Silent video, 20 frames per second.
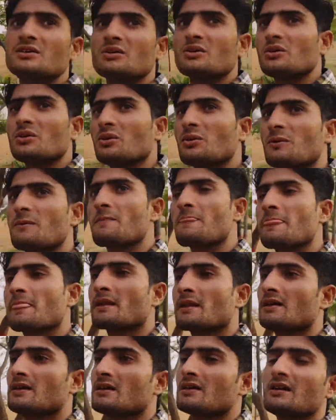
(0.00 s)
तो
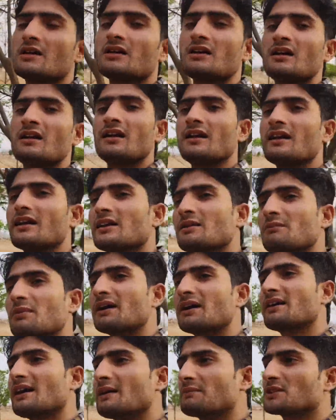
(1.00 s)
लेकिन
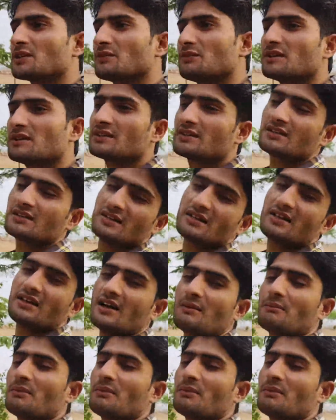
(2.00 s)
भाई आपसे विनती है